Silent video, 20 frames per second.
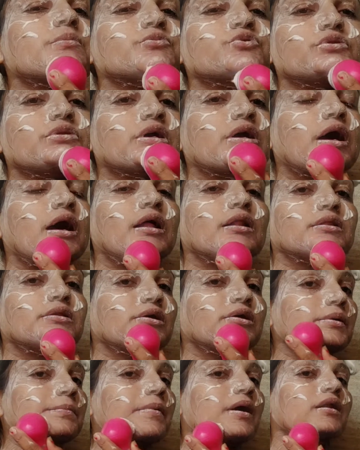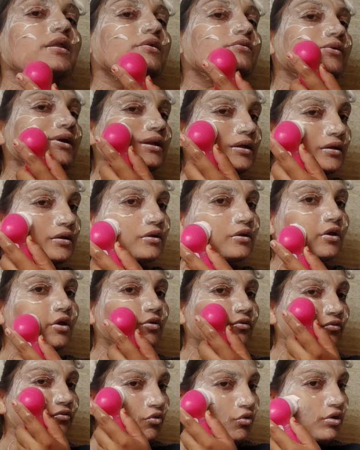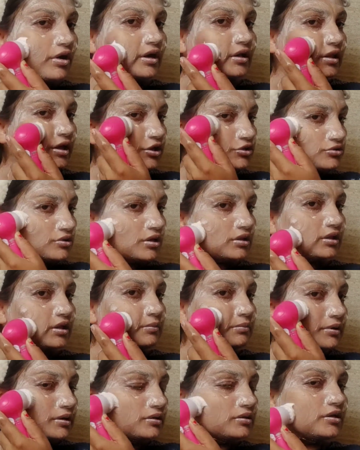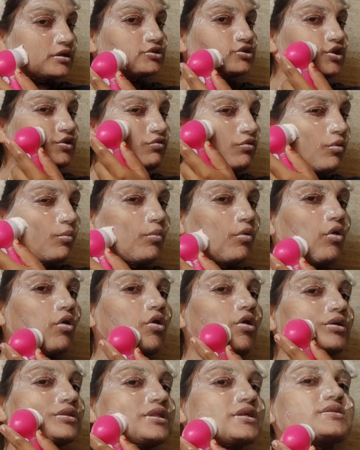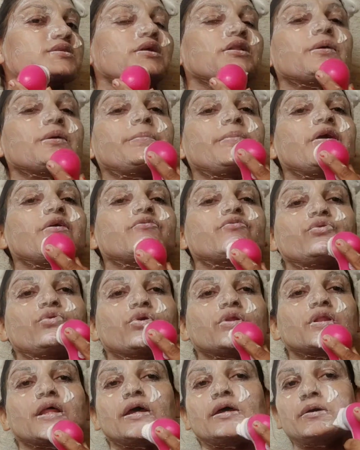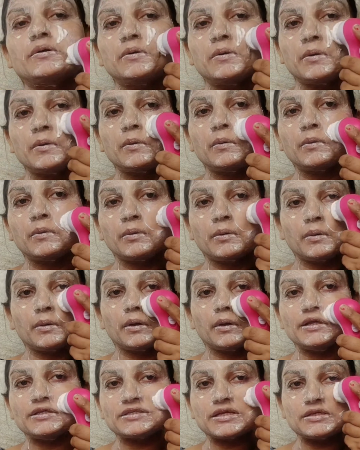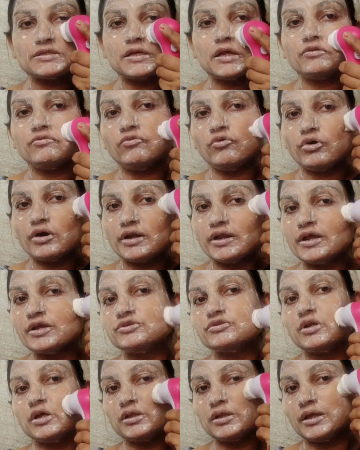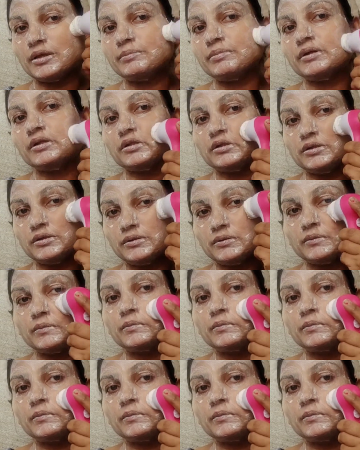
हम जो निकालते हैं ना पार्लर वाले वो करने की ज़रूरत नहीं पड़ती एक्चुअली वो बहुत ही ज़्यादा पेनफुल होता है इसके साथ वो करने की ज़रूरत नहीं पड़ती